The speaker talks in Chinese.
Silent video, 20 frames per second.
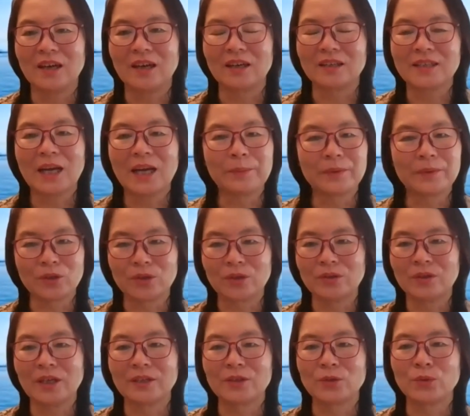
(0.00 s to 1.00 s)
啊，他们有
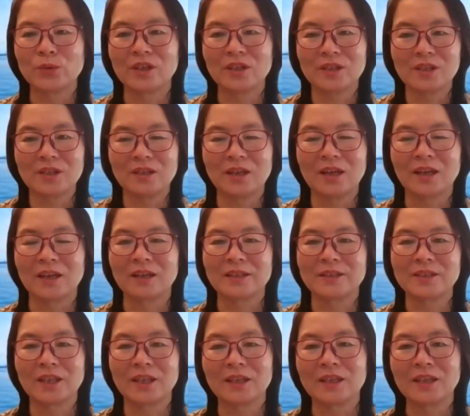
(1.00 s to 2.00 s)
很多啊，
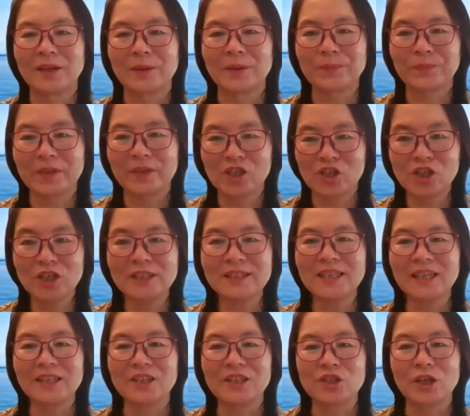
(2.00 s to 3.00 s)
这个世
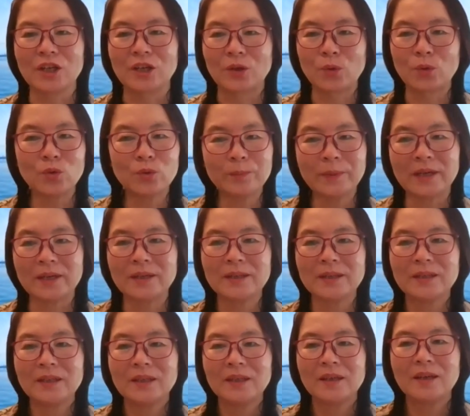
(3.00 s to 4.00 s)
界的成功吗？
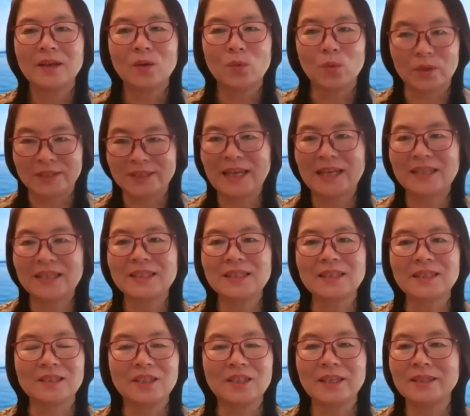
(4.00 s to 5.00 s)
我相
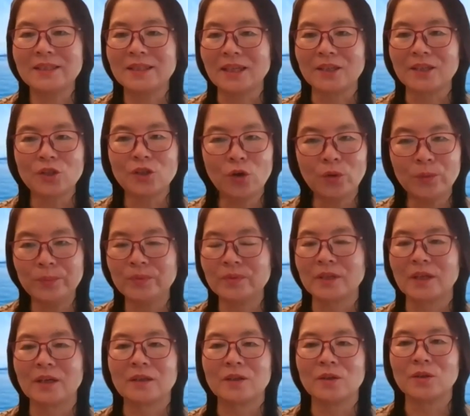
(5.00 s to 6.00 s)
信这些都不
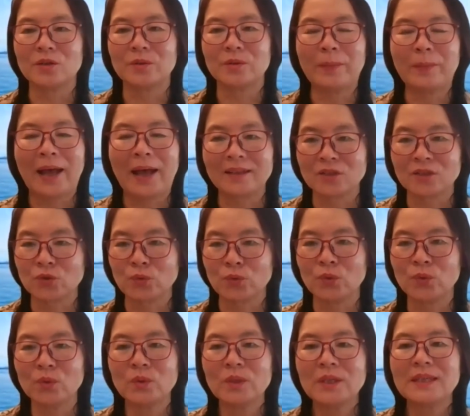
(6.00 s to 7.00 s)
能够满
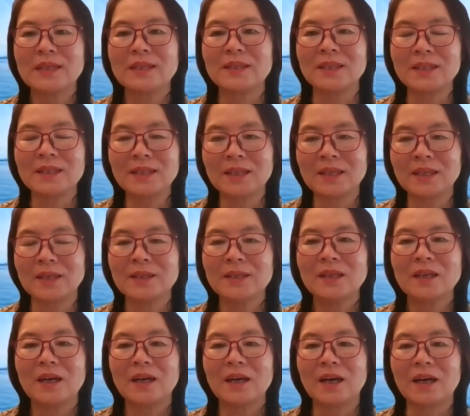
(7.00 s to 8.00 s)
足一个。
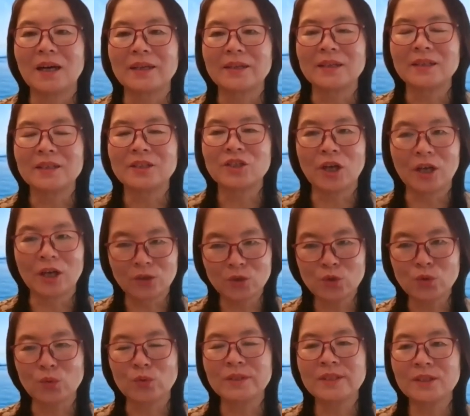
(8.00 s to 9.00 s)
啊，一个成
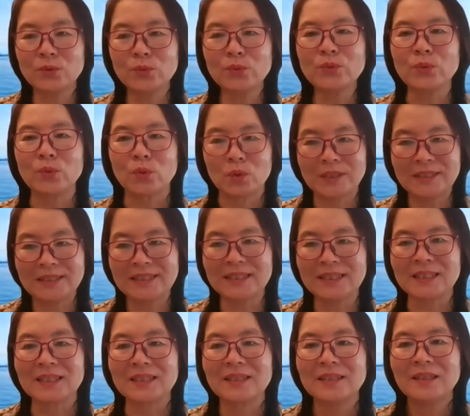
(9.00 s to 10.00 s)
熟基督徒的
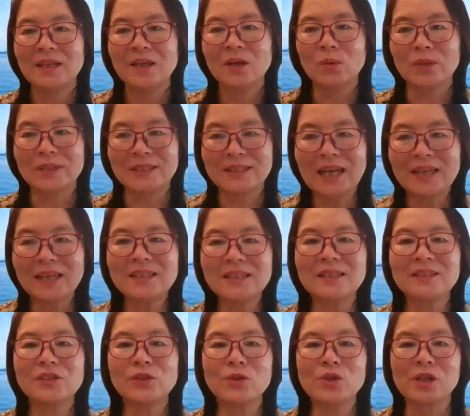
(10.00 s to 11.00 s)
心，我相
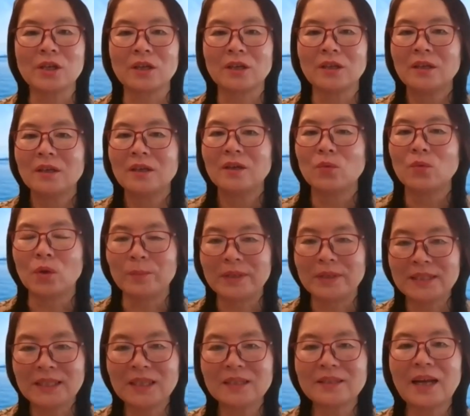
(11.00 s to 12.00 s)
信就是我
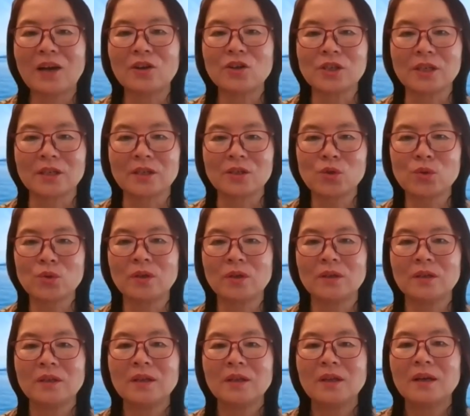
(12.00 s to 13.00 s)
们听到神
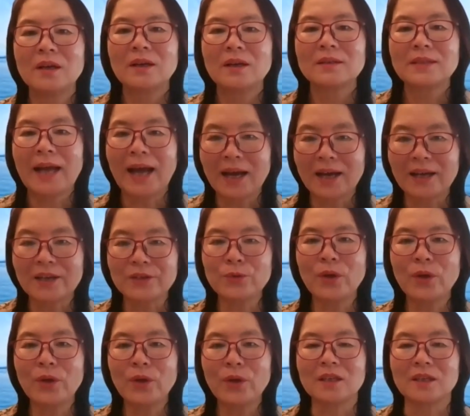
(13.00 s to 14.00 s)
说，他
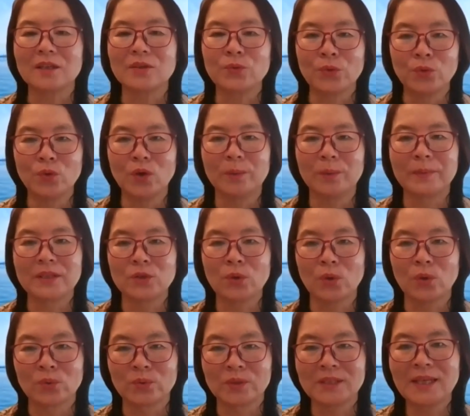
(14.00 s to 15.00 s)
愿意与我们
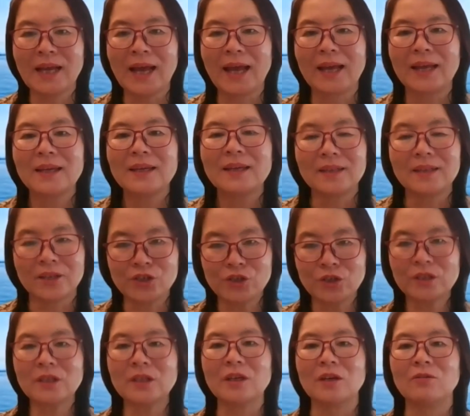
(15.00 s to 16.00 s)
同在，也是
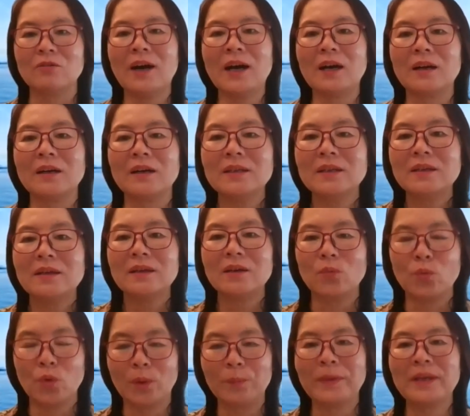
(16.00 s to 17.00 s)
渴望
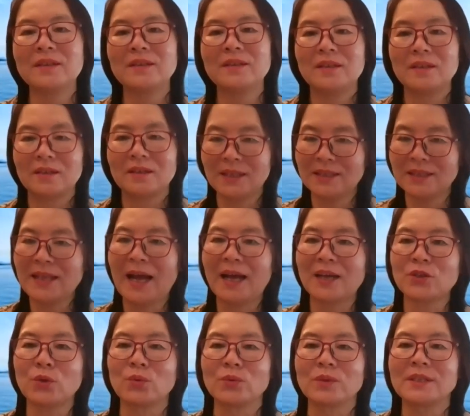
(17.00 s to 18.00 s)
我们跟他
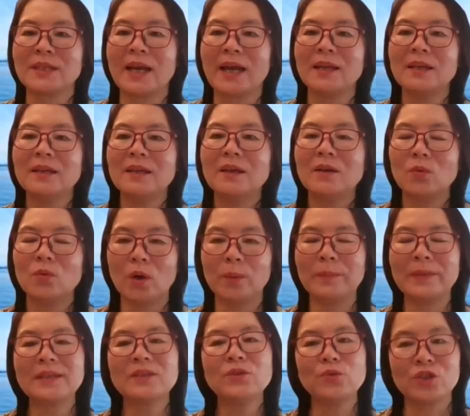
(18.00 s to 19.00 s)
同在，我
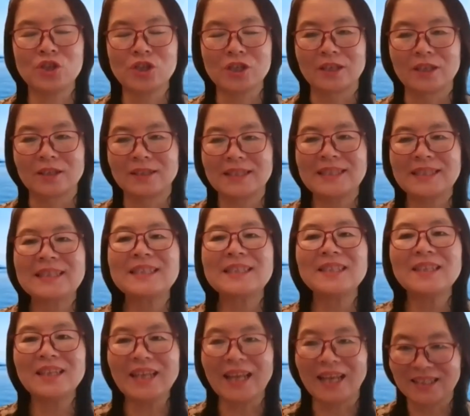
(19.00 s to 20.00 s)
们与神
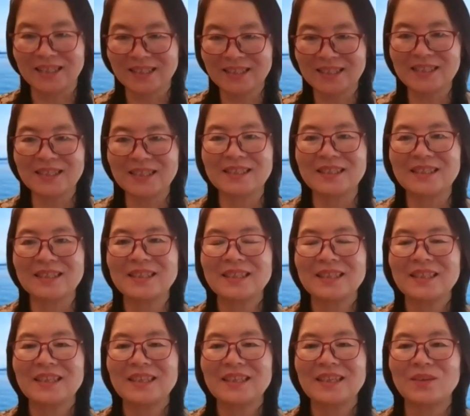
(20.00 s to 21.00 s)
心连心。
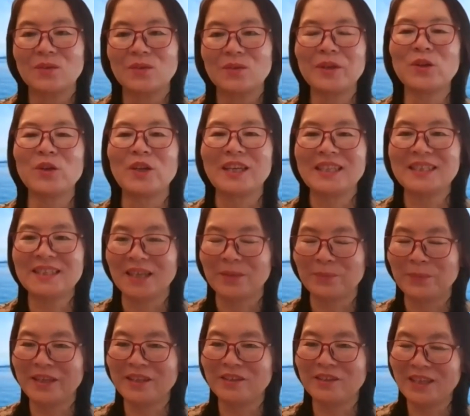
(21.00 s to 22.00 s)
我们有一个姐
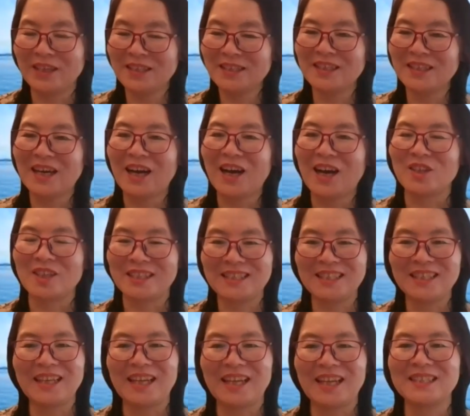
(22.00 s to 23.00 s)
妹的微信号是
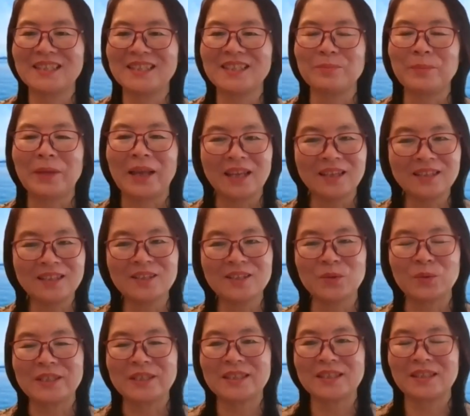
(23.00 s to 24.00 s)
心连心，每一次
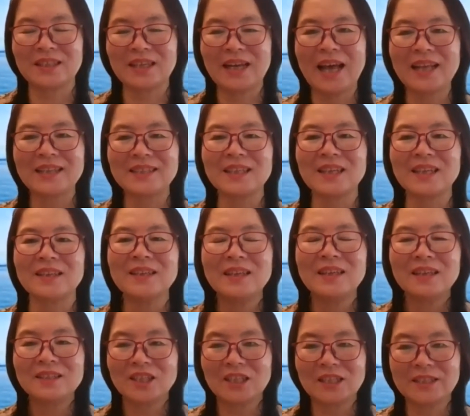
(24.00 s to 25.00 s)
我看见
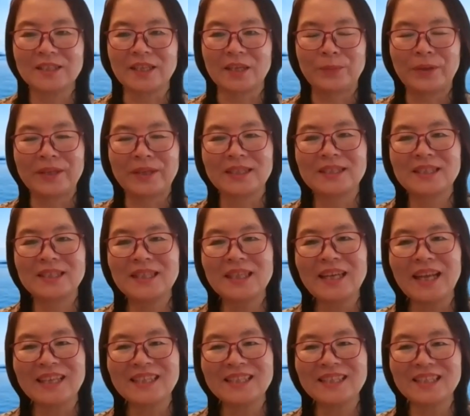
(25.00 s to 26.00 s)
这个姐妹的心
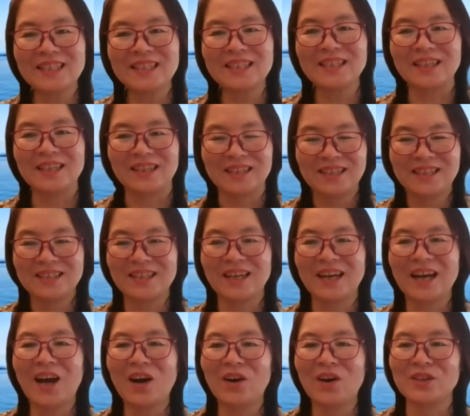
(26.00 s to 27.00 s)
连心的这个
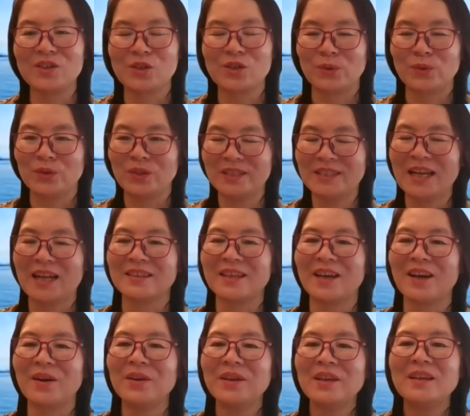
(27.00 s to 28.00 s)
号的时候，我就想
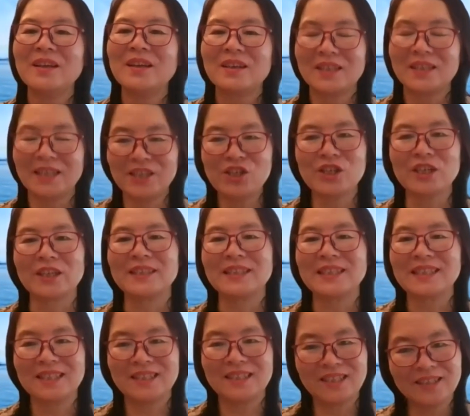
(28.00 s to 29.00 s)
到跟
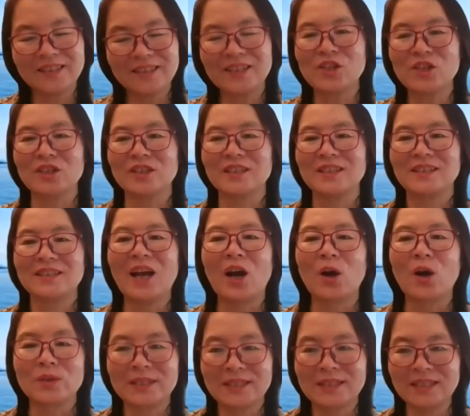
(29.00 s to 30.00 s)
神真的是
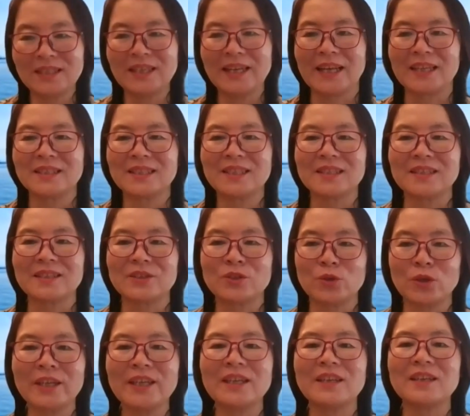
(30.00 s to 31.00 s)
要心连心，
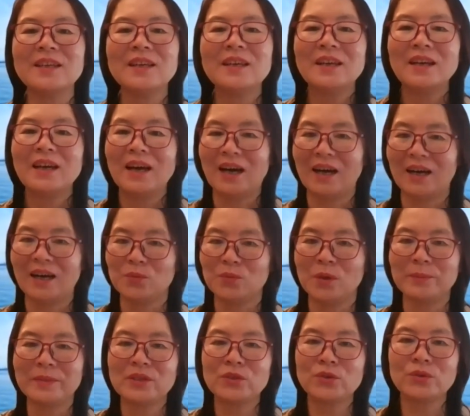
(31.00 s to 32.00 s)
所以啊，
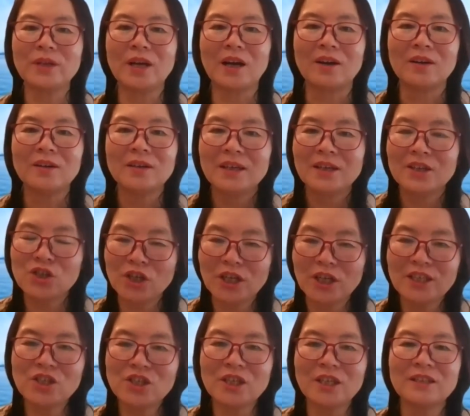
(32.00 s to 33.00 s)
我们需要
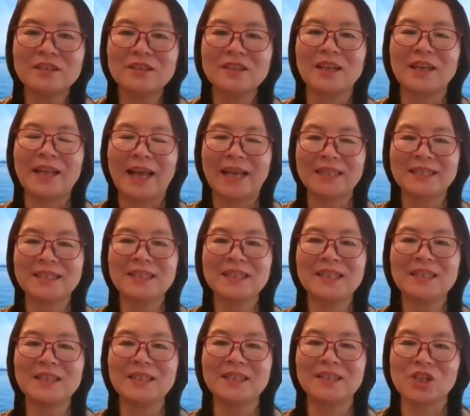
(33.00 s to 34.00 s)
深深的来
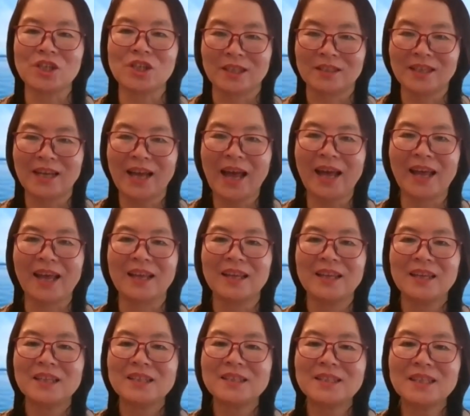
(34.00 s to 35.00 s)
经历神的爱，
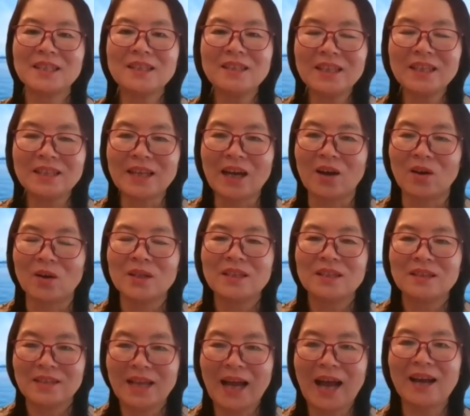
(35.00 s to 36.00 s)
经历到。
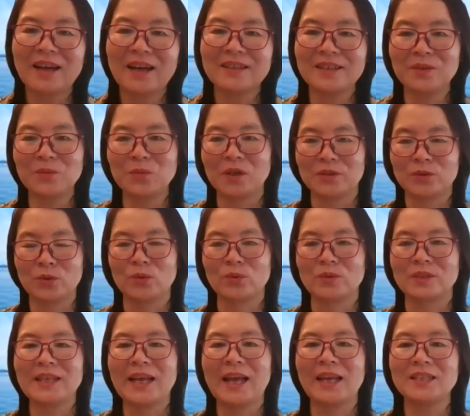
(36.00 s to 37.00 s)
他跟我
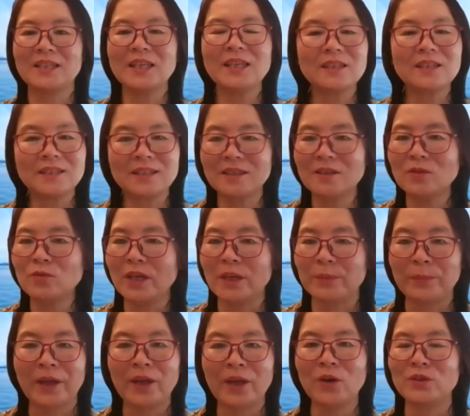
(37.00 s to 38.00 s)
同在，这个滋味
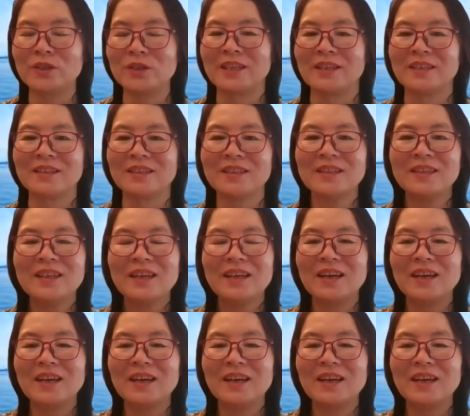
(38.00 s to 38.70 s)
没有人